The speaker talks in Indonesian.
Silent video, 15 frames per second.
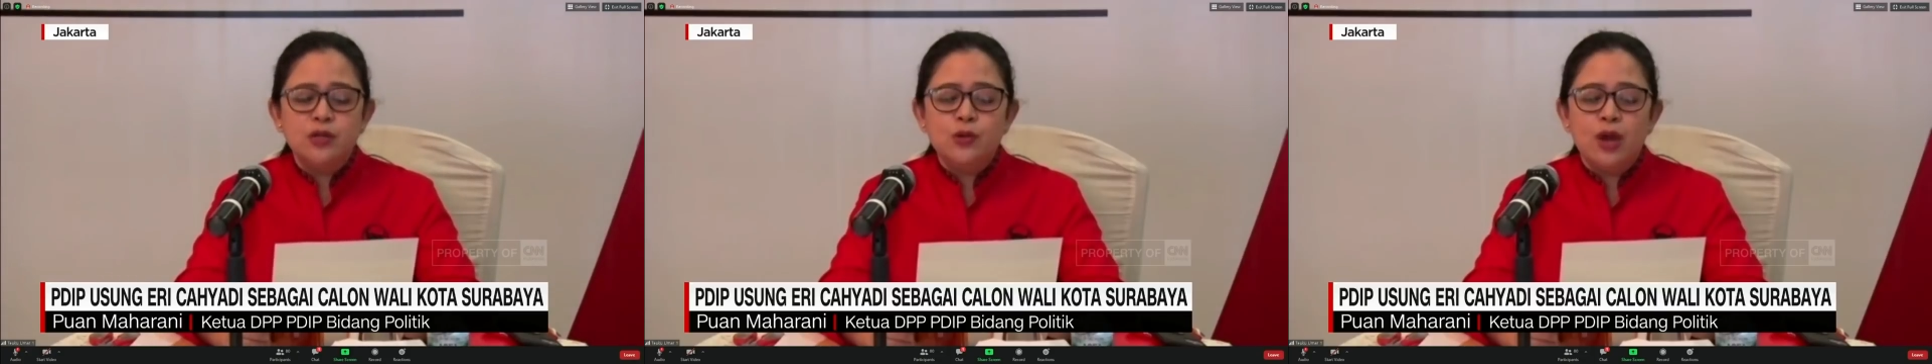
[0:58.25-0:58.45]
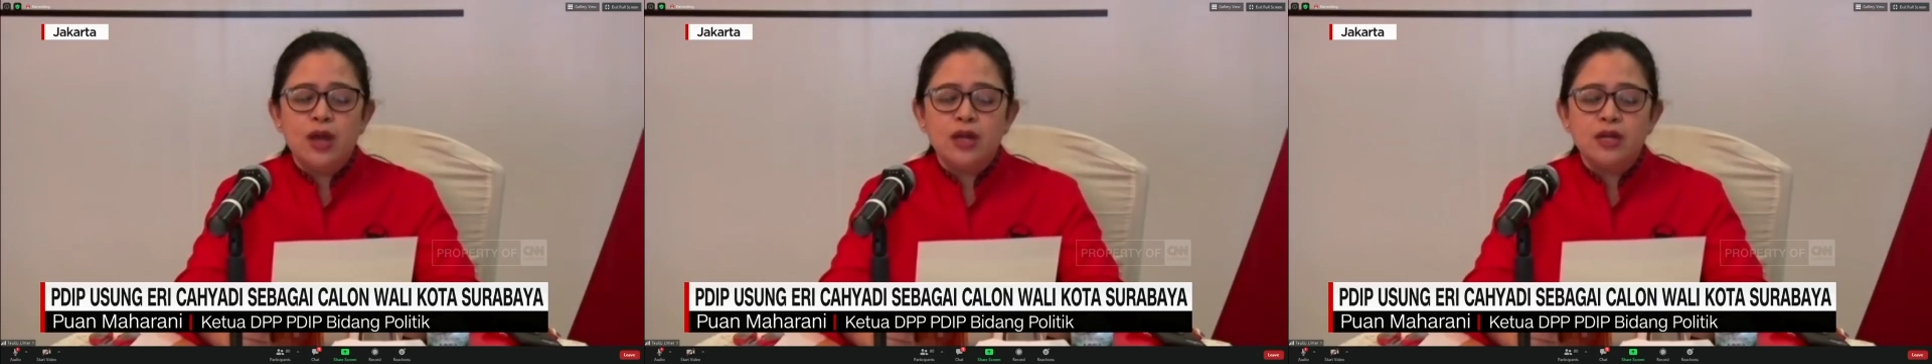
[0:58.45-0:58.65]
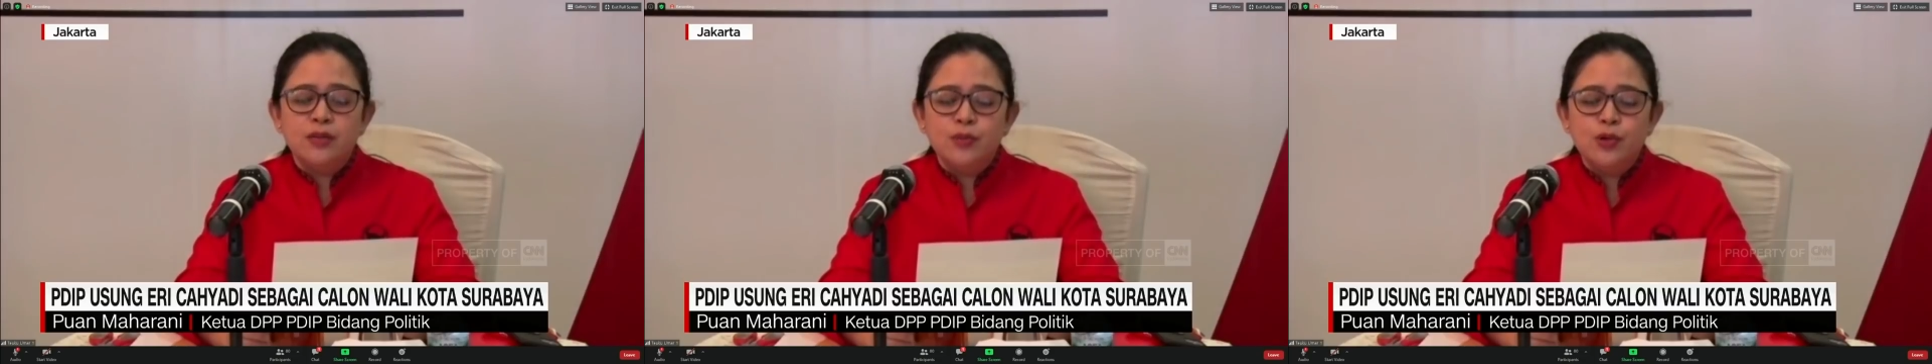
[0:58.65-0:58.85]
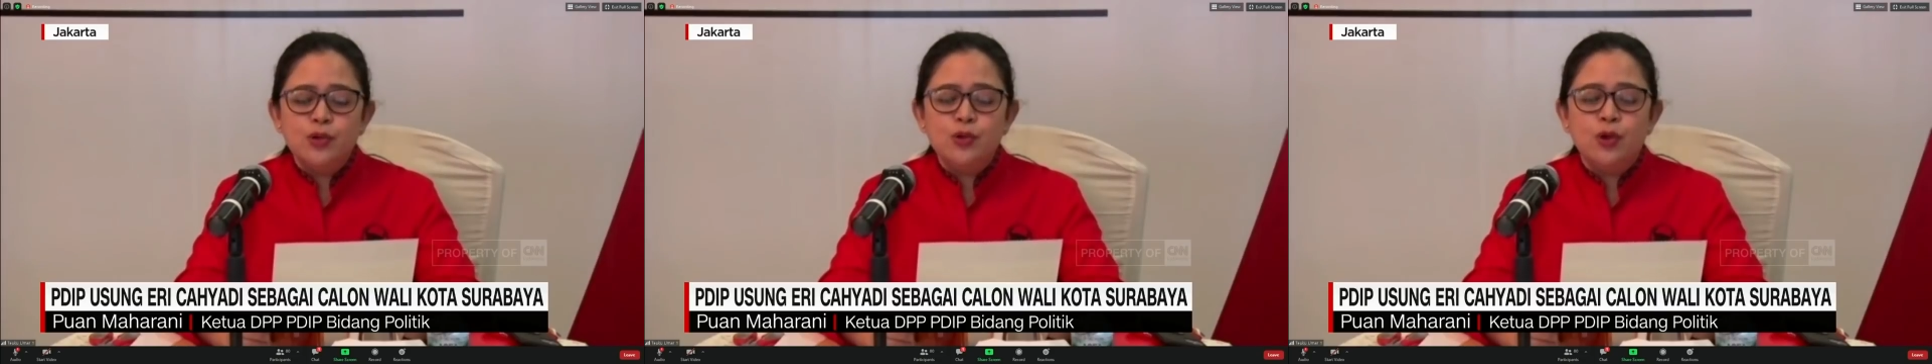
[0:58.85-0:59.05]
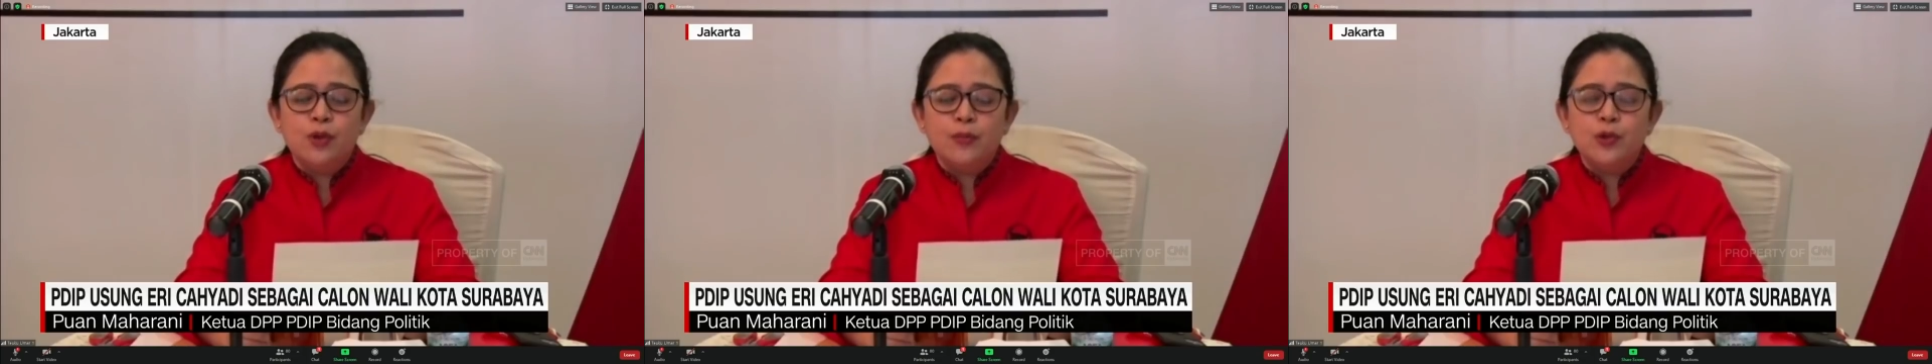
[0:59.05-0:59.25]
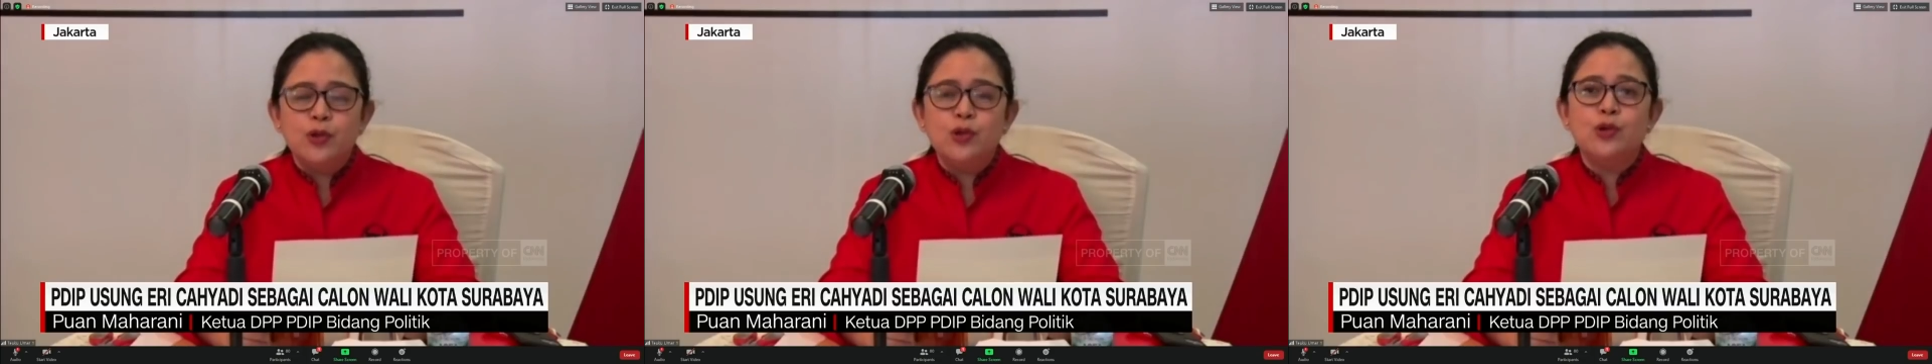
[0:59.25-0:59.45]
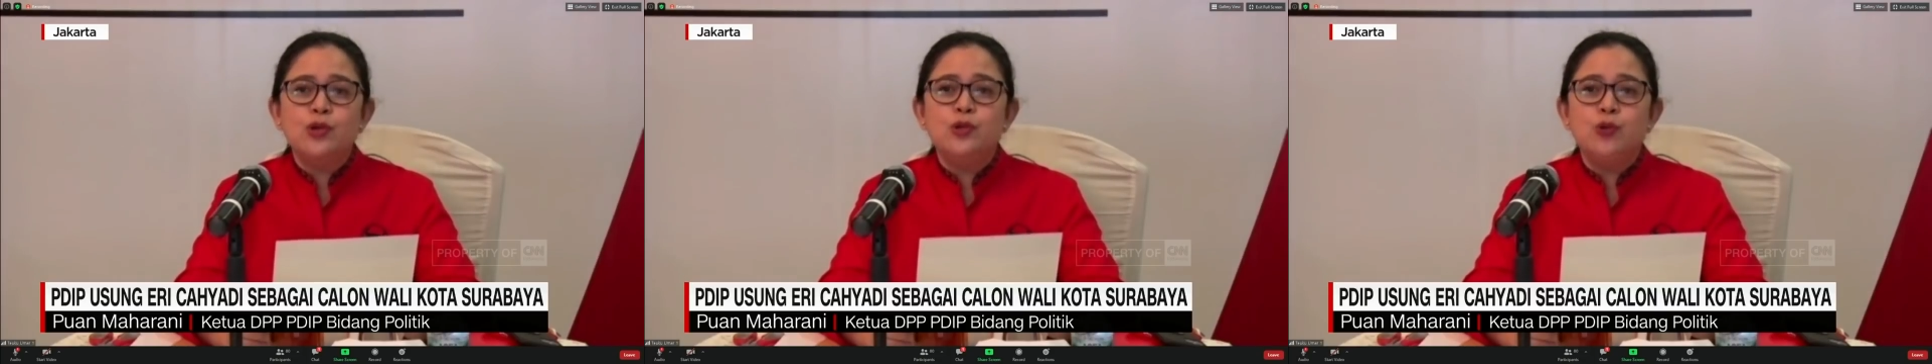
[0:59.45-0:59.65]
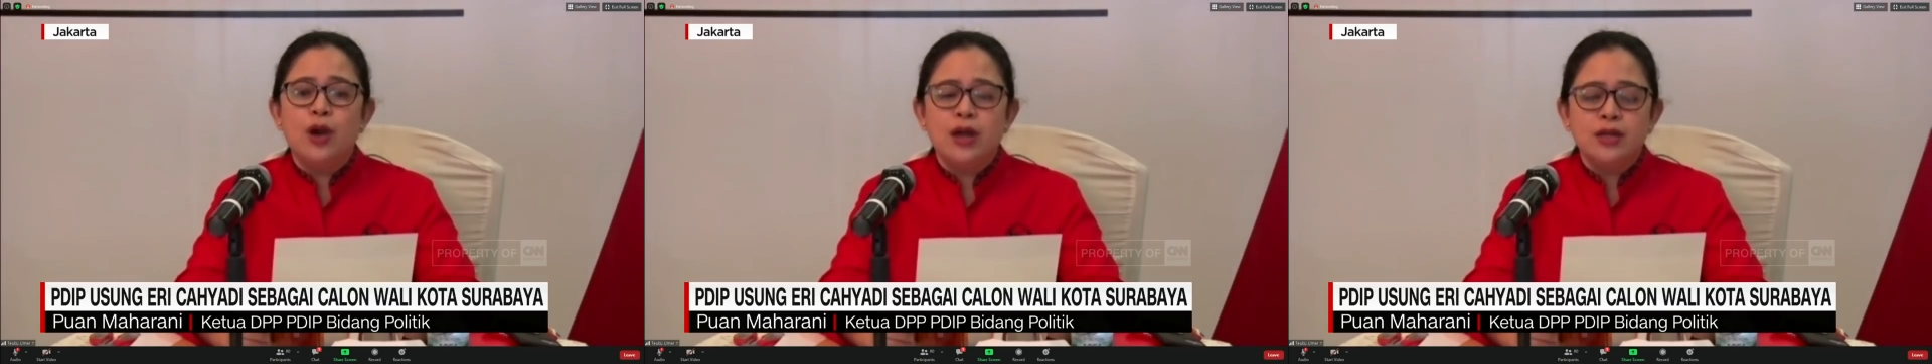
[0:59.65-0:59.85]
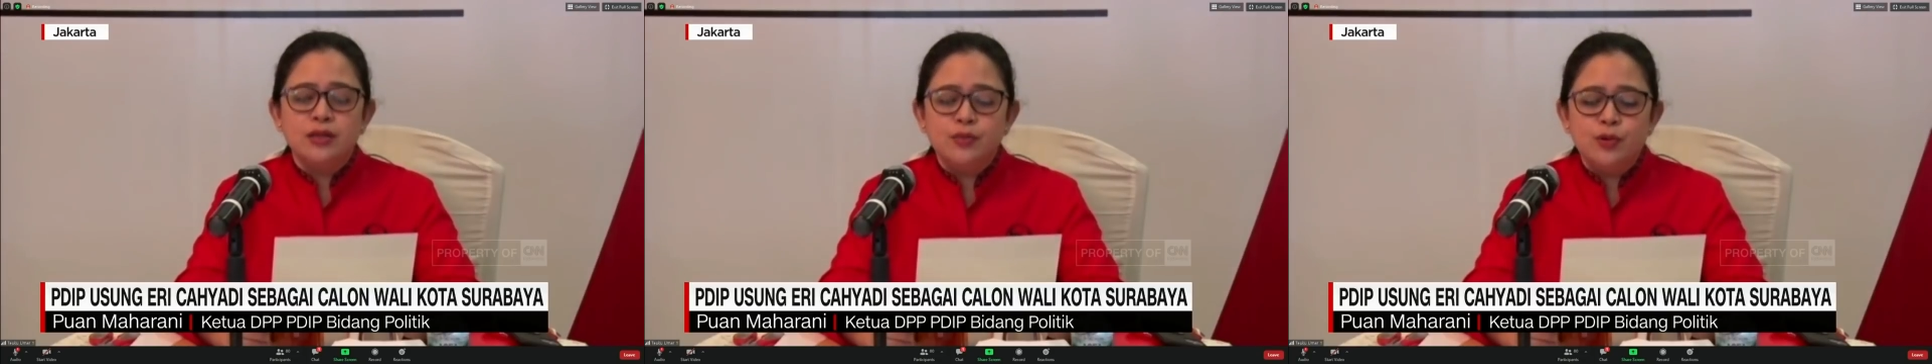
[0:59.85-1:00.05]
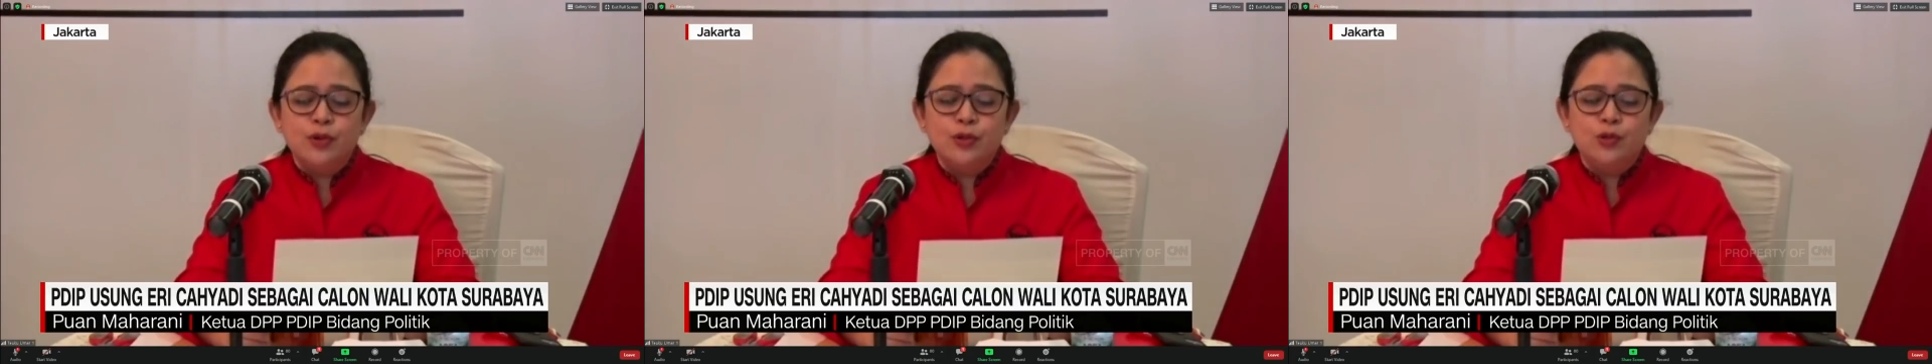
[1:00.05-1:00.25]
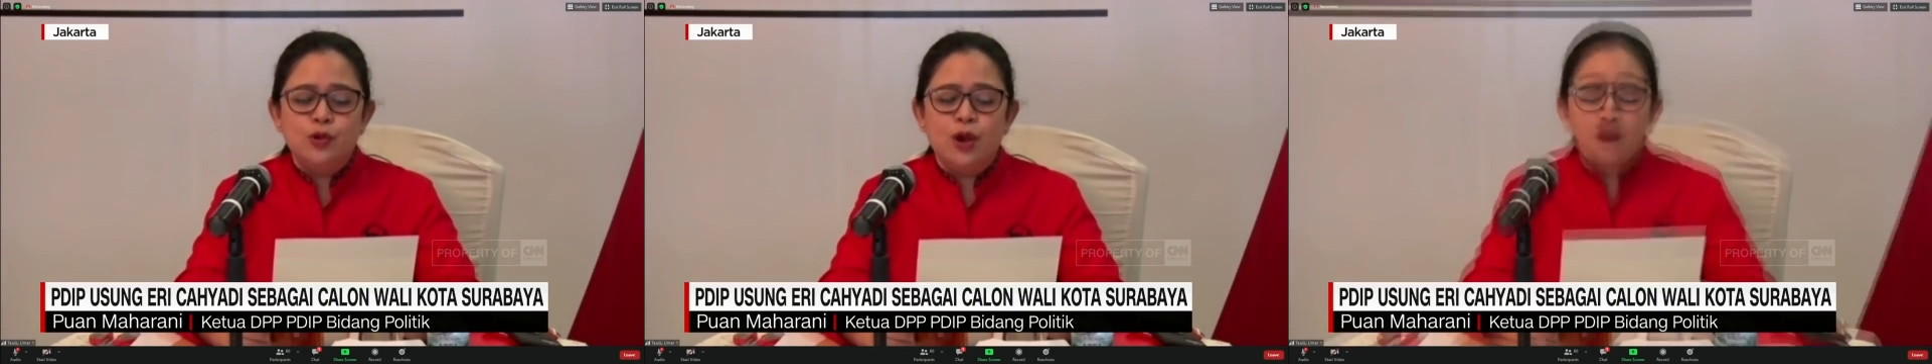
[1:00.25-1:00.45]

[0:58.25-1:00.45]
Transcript: 2020-2025.